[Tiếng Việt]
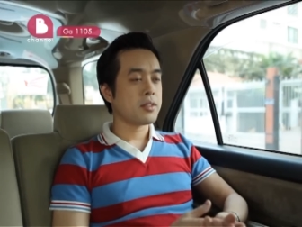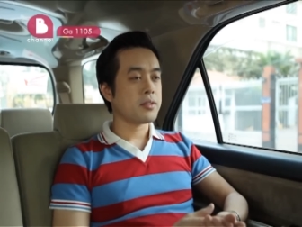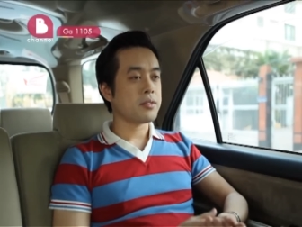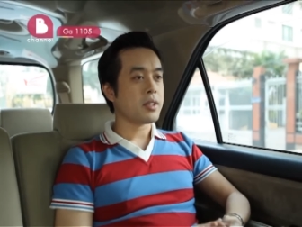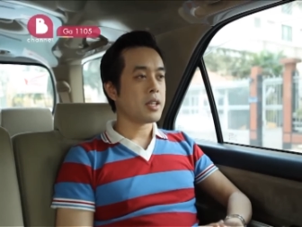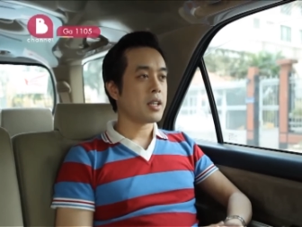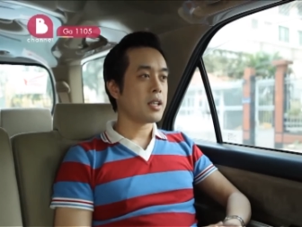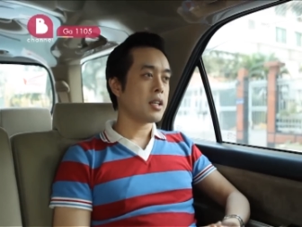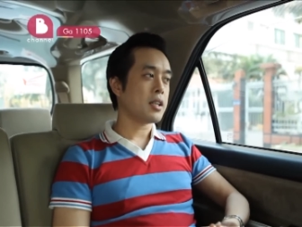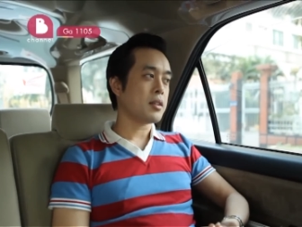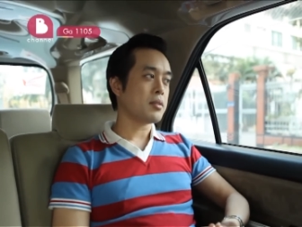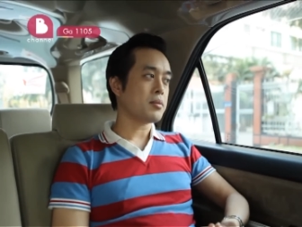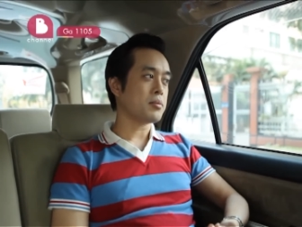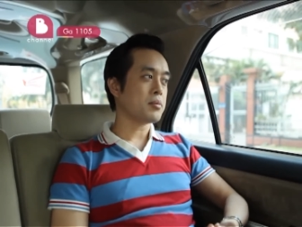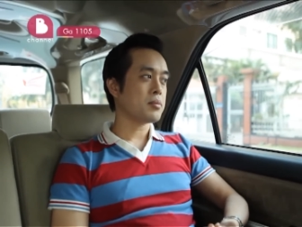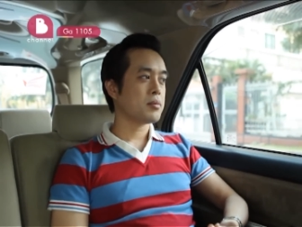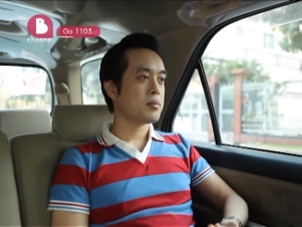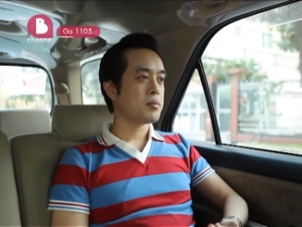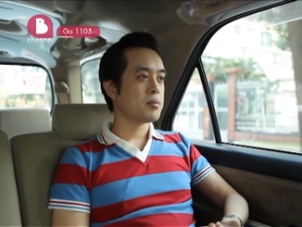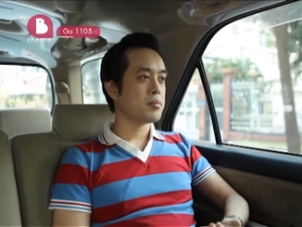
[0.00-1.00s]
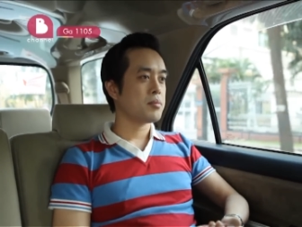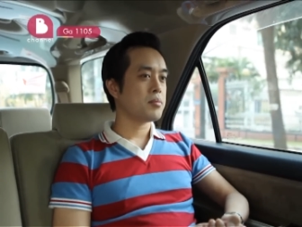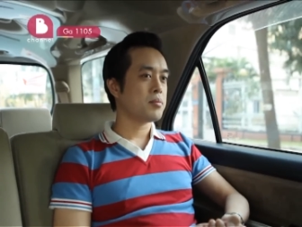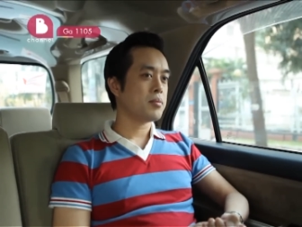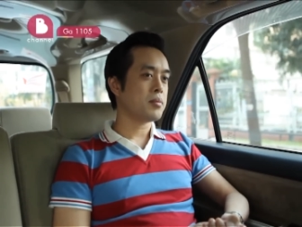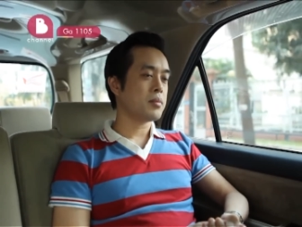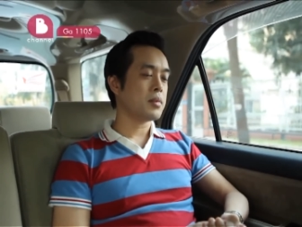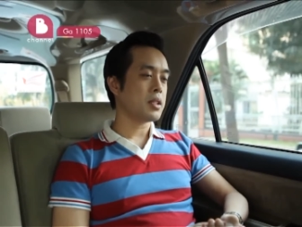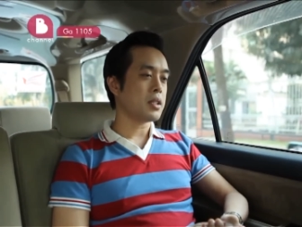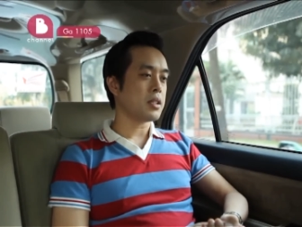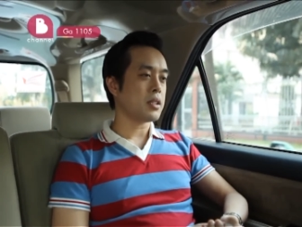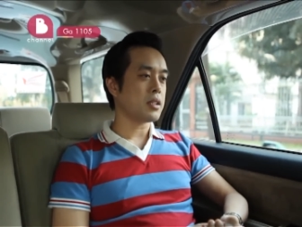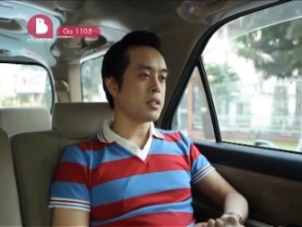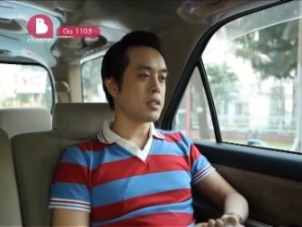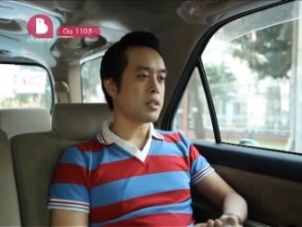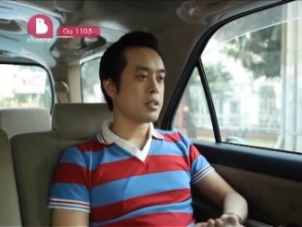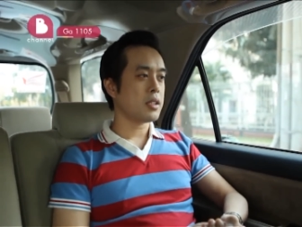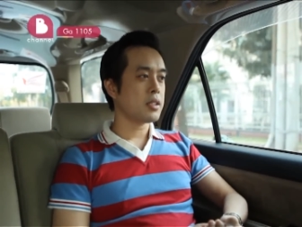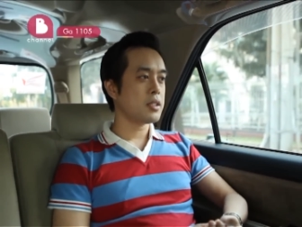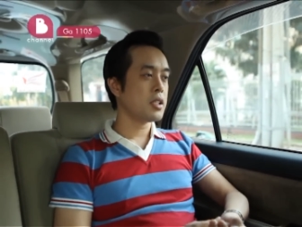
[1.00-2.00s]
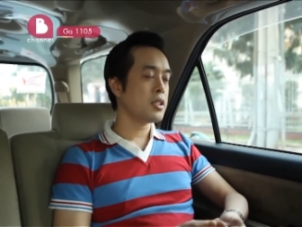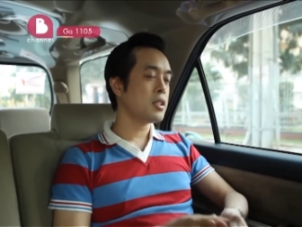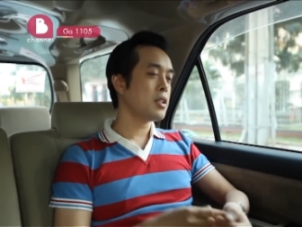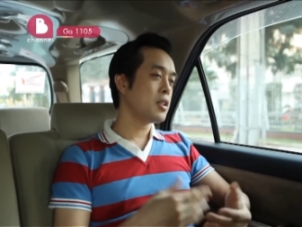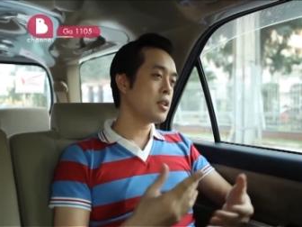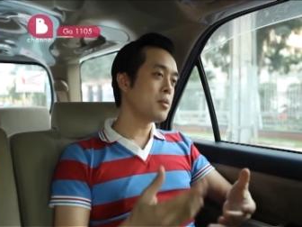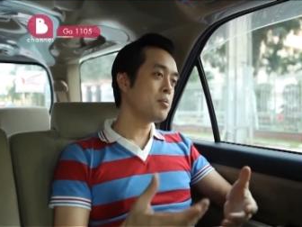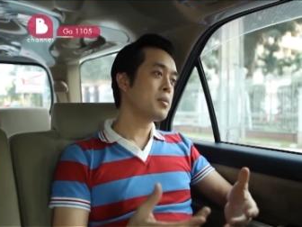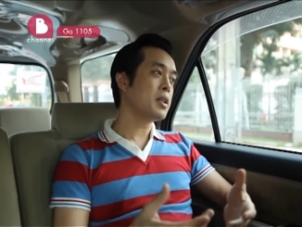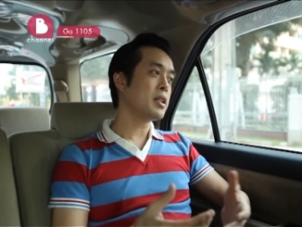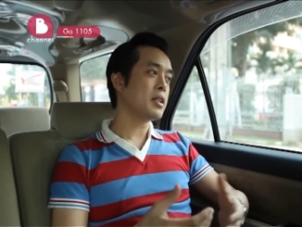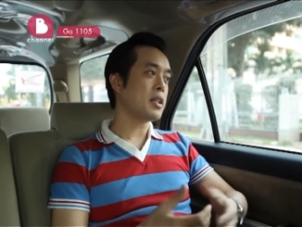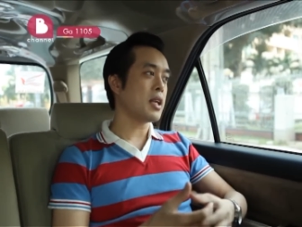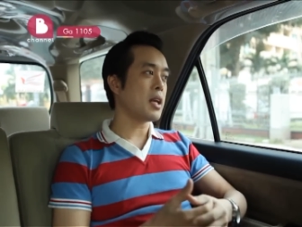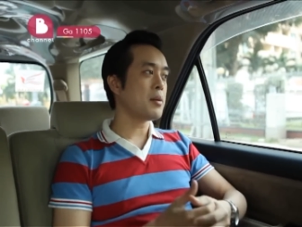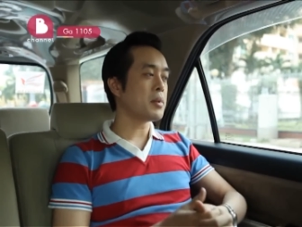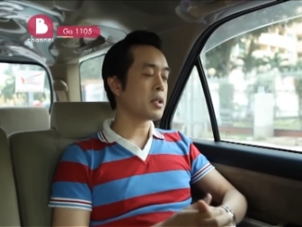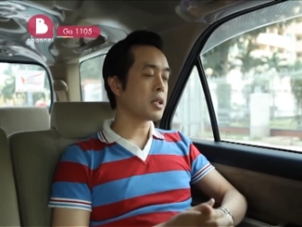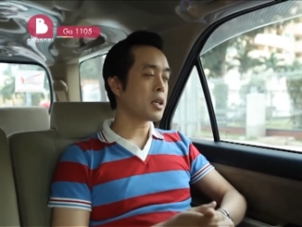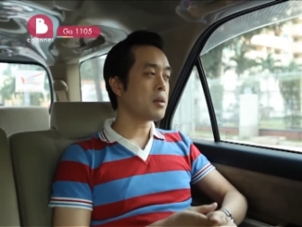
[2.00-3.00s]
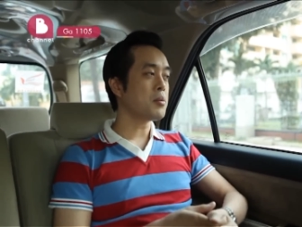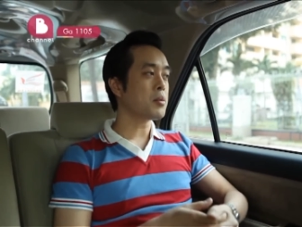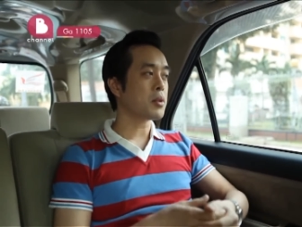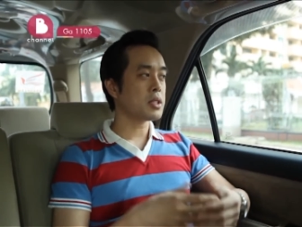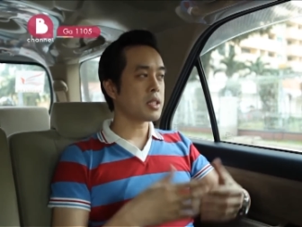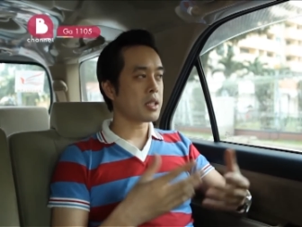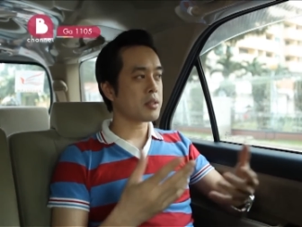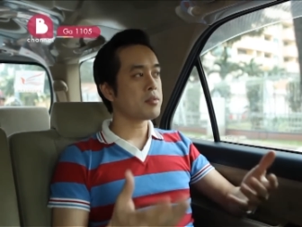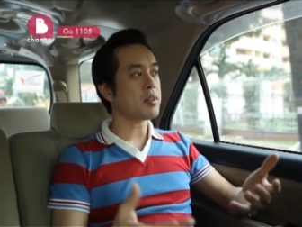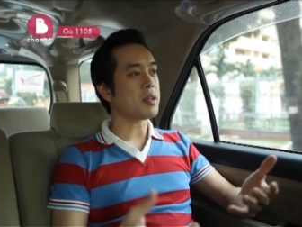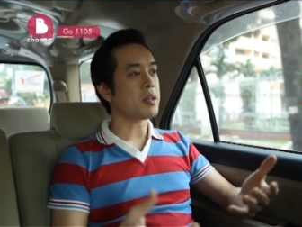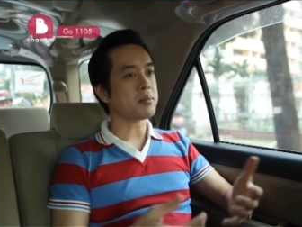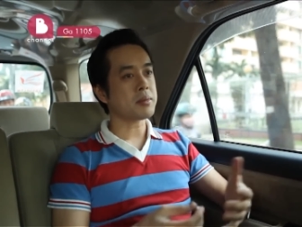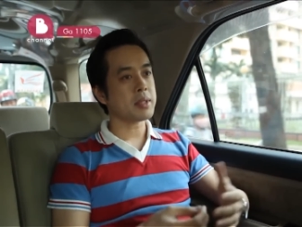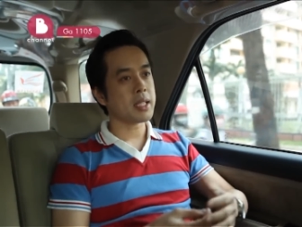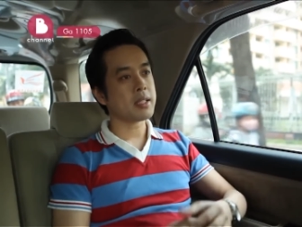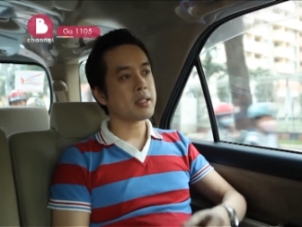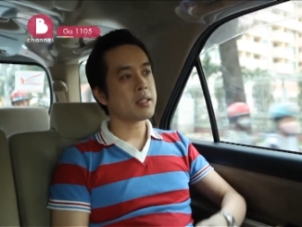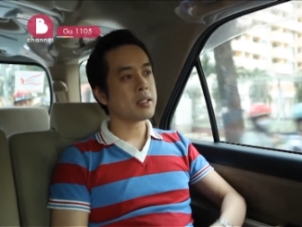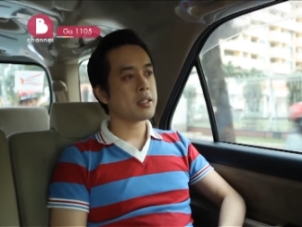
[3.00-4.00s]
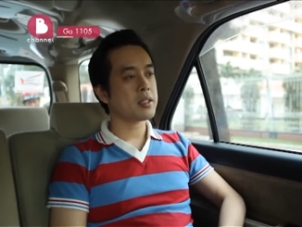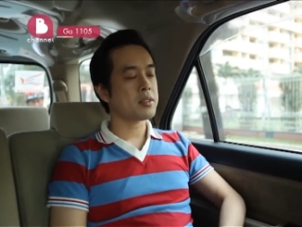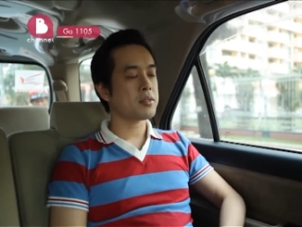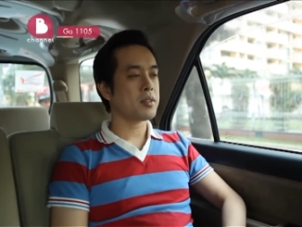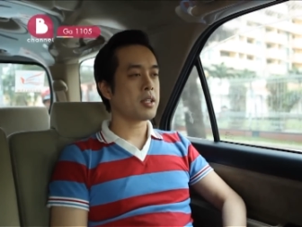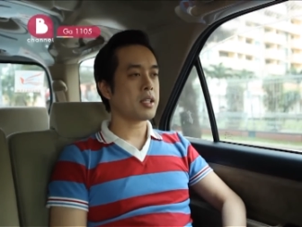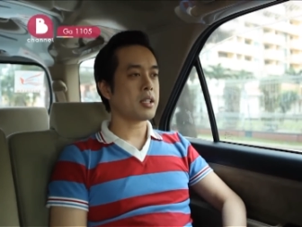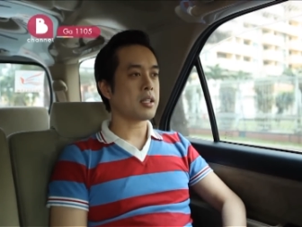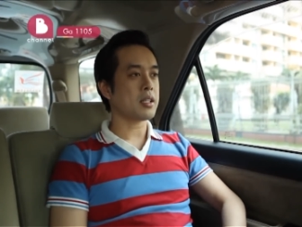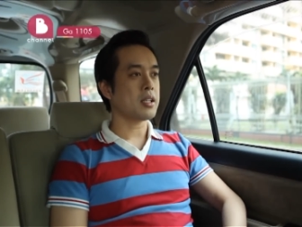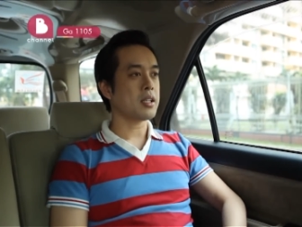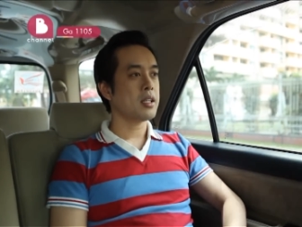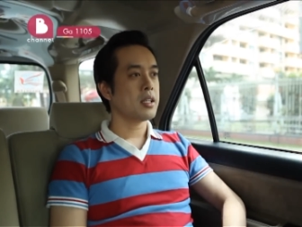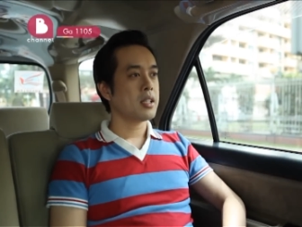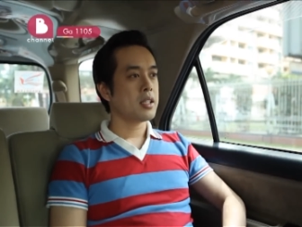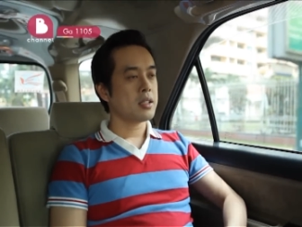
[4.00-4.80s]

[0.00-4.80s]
và À, nó nó giúp mình để mình có một cái sản phẩm nhanh hơn và